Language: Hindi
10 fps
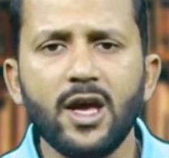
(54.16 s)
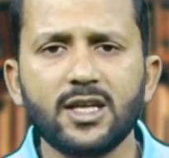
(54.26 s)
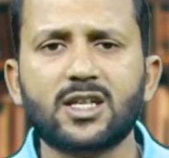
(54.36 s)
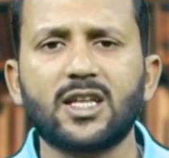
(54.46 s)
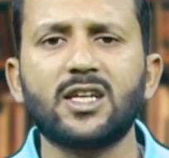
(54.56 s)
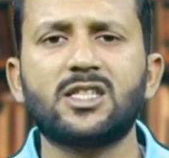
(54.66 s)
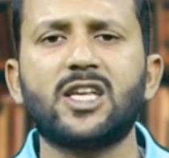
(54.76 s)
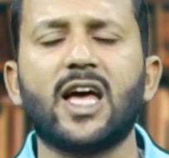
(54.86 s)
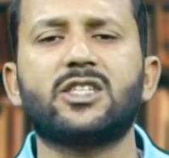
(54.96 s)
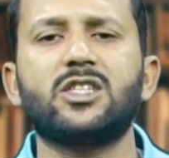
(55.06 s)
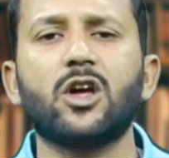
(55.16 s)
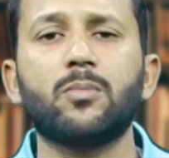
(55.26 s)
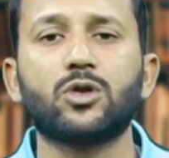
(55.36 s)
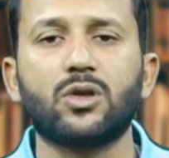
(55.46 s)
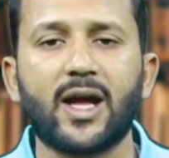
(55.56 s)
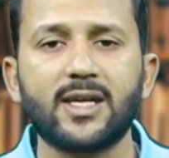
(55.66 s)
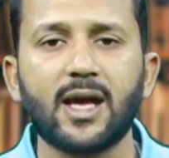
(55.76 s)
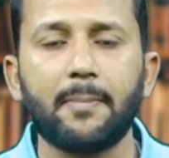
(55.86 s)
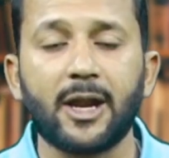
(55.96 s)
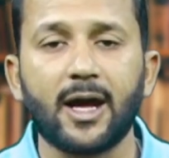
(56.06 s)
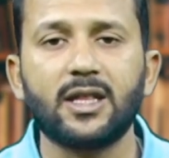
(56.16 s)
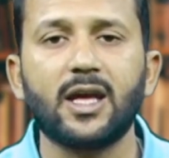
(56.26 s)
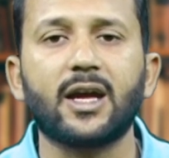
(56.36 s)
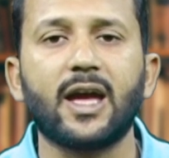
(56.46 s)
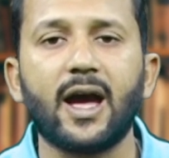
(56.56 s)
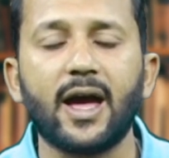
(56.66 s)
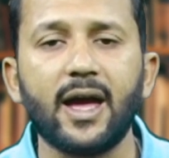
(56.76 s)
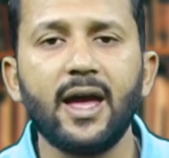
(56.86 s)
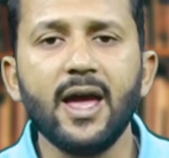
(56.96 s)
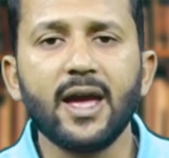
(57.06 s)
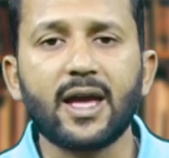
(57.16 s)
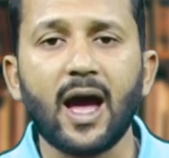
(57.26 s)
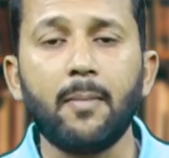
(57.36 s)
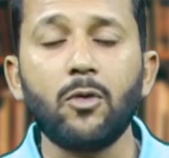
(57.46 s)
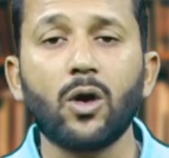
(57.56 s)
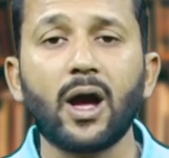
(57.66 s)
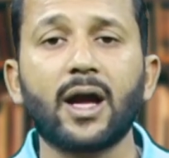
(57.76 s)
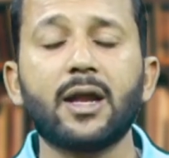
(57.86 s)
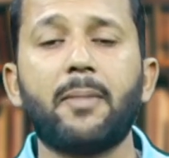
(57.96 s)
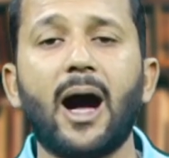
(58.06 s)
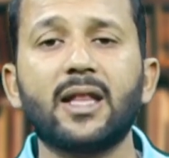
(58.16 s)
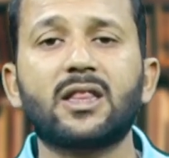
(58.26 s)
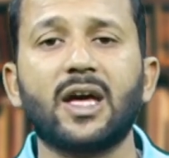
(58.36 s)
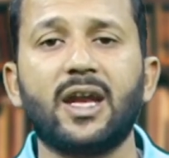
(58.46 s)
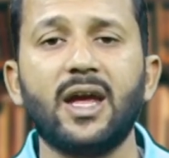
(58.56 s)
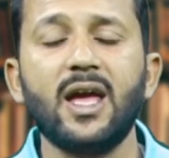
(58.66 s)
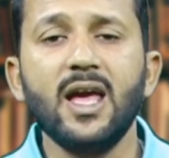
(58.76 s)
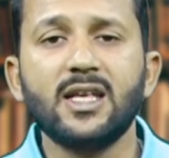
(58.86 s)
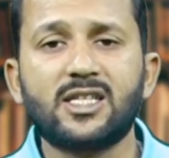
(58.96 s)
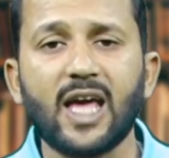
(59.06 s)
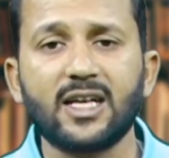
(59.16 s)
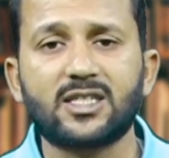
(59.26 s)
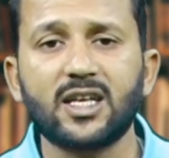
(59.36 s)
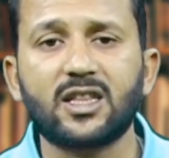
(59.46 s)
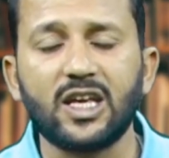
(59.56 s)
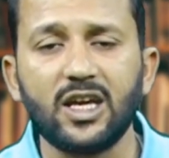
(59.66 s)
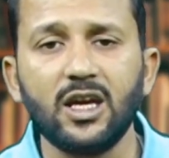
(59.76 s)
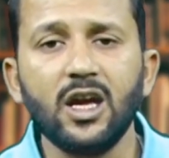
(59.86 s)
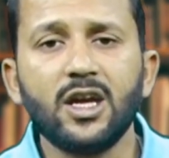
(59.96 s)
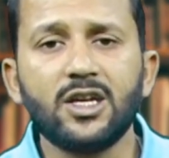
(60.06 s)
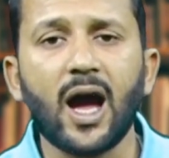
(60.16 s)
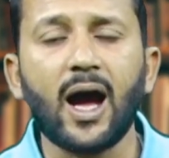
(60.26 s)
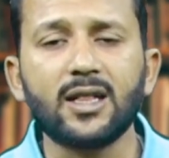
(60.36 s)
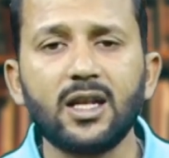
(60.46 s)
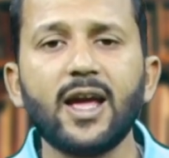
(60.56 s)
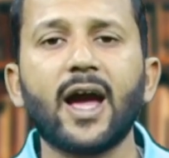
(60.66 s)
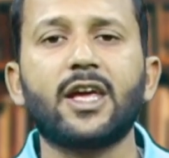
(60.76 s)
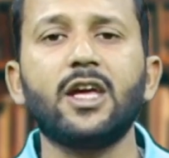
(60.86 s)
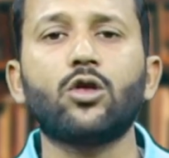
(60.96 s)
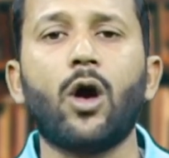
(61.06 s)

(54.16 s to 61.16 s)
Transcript: इस कदर सियासी और मुतनाज़ा बना दिया गया है कि हम लोग अगर बात करें सियासत की या अदलिया की तो